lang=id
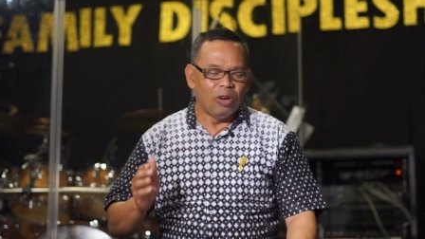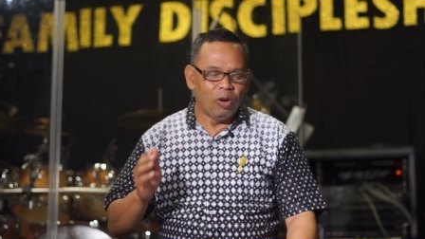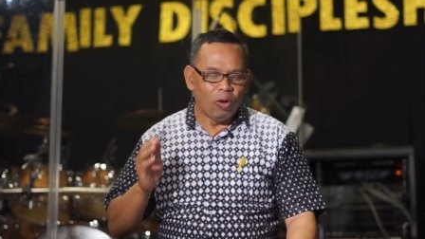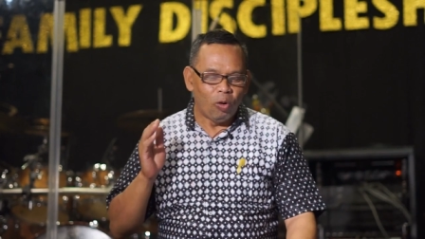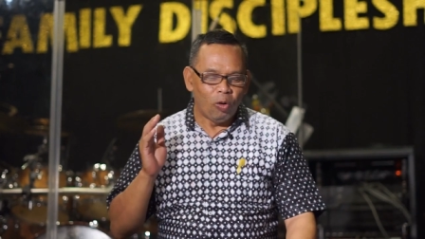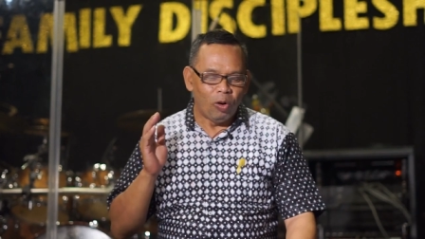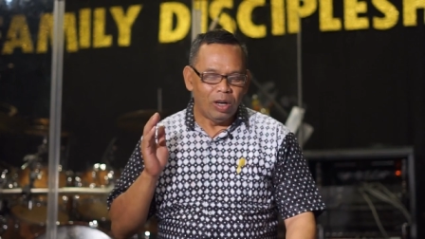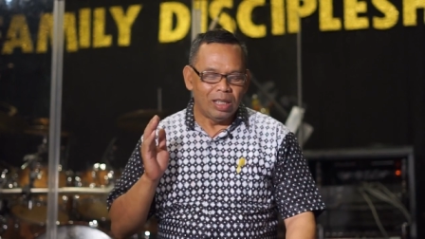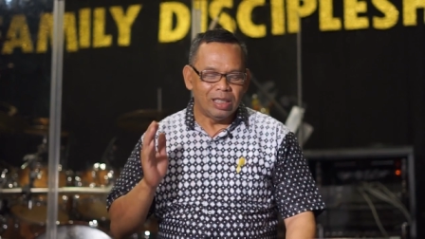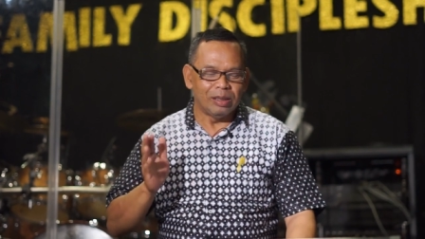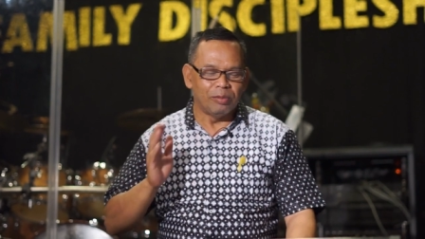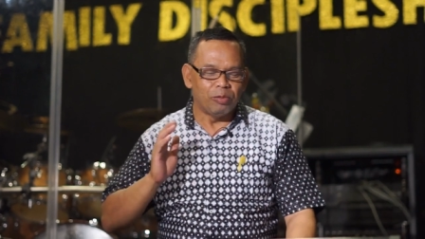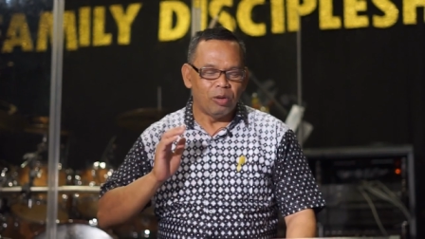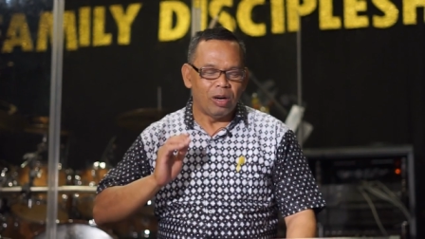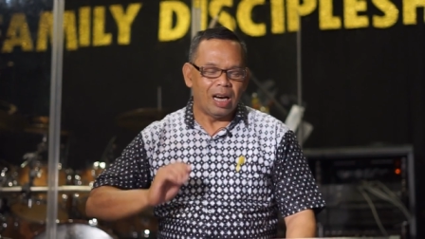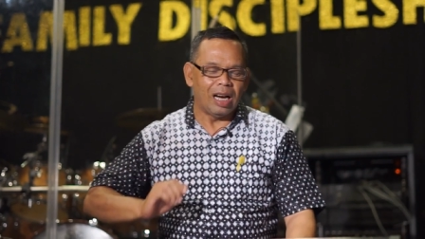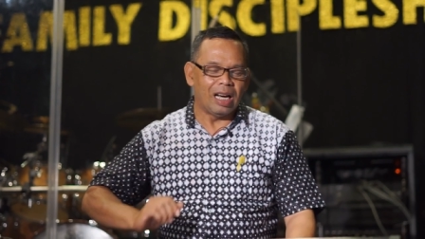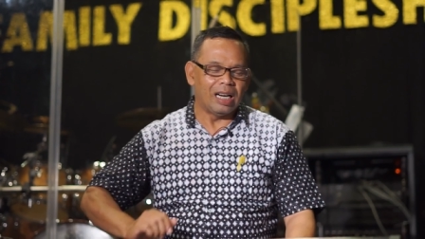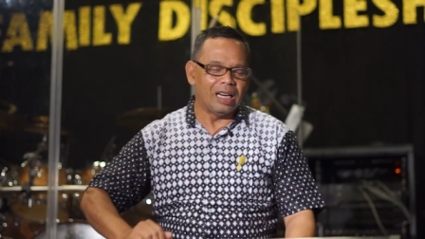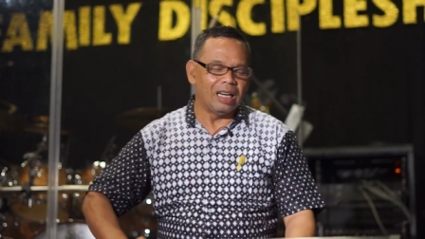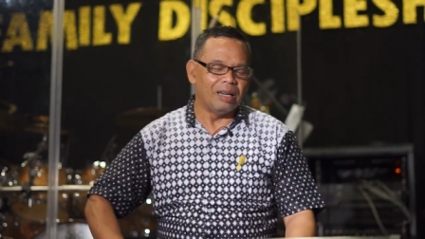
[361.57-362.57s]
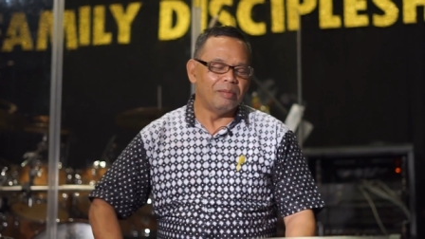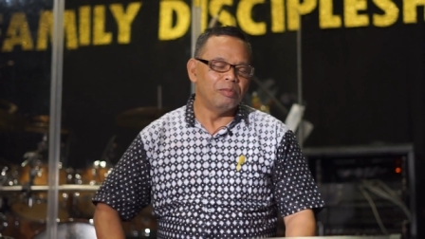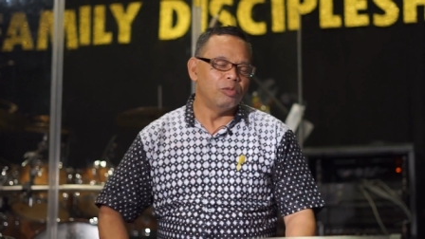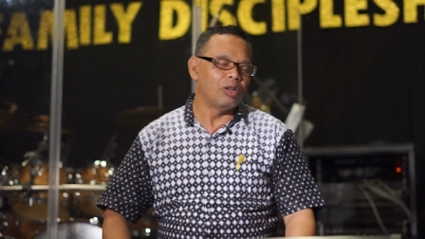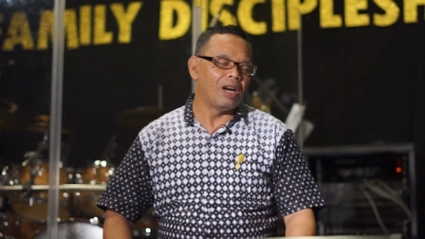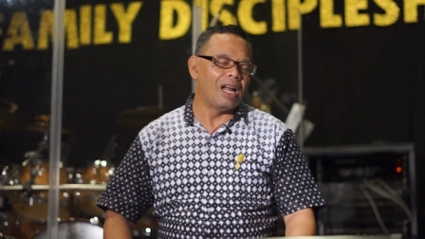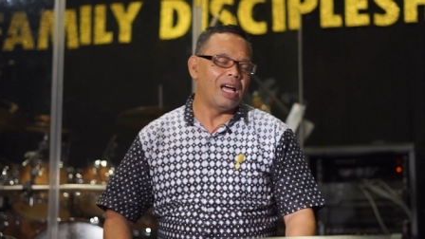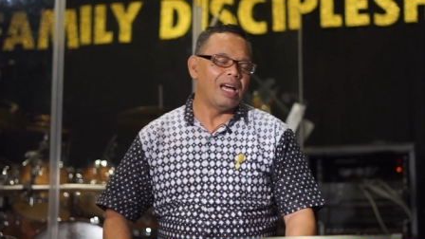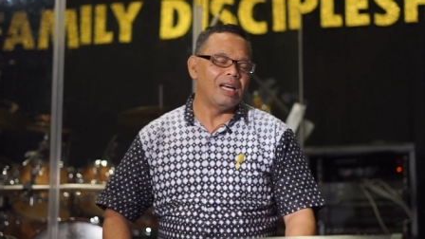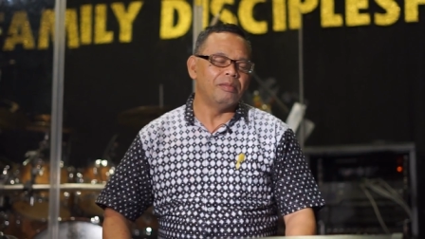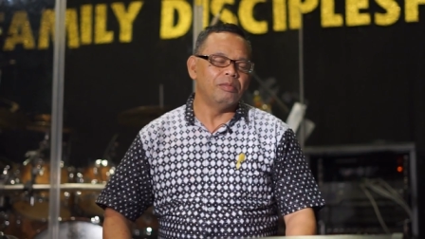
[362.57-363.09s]
oleh semua karena
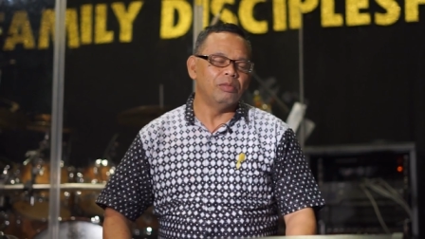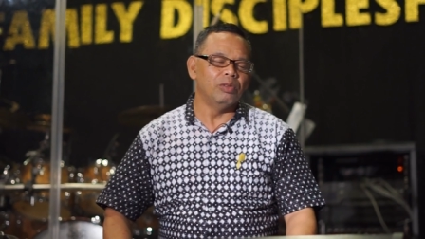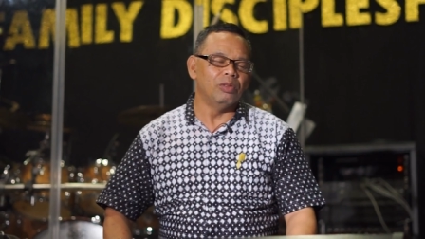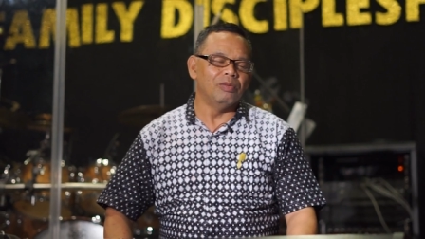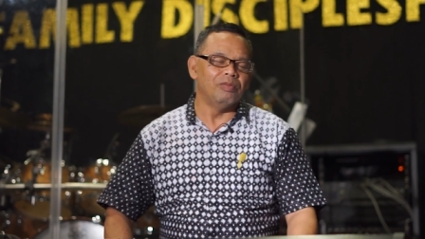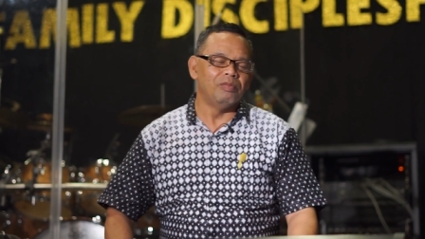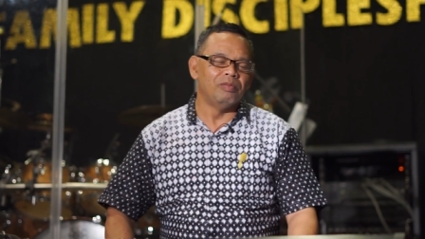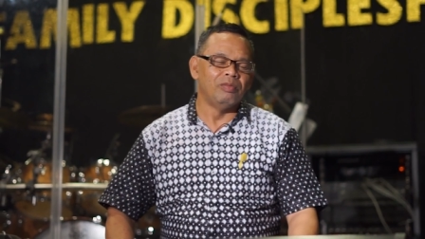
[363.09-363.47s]
kemurahan-Mu.